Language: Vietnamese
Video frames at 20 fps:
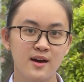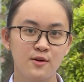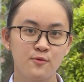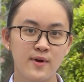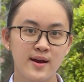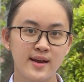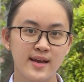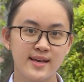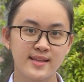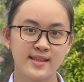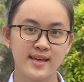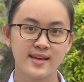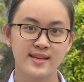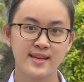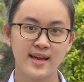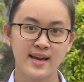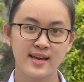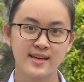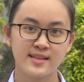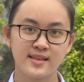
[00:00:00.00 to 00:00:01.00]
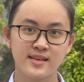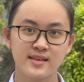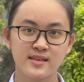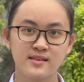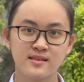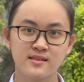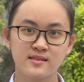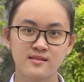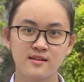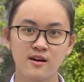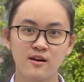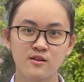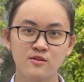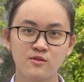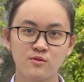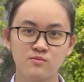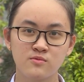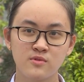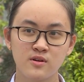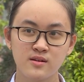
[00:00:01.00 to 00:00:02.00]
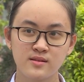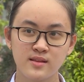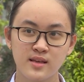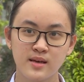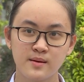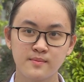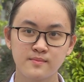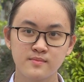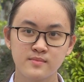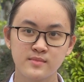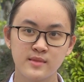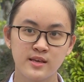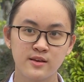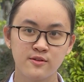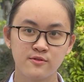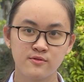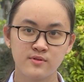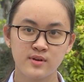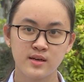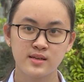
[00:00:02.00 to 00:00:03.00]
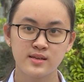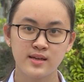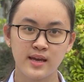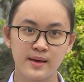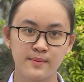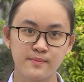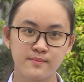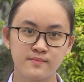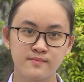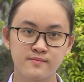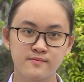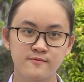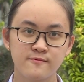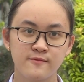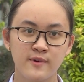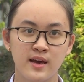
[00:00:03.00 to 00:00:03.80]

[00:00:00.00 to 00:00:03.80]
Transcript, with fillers: Qua kỳ thi này thì con cũng có thêm nhiều kinh nghiệm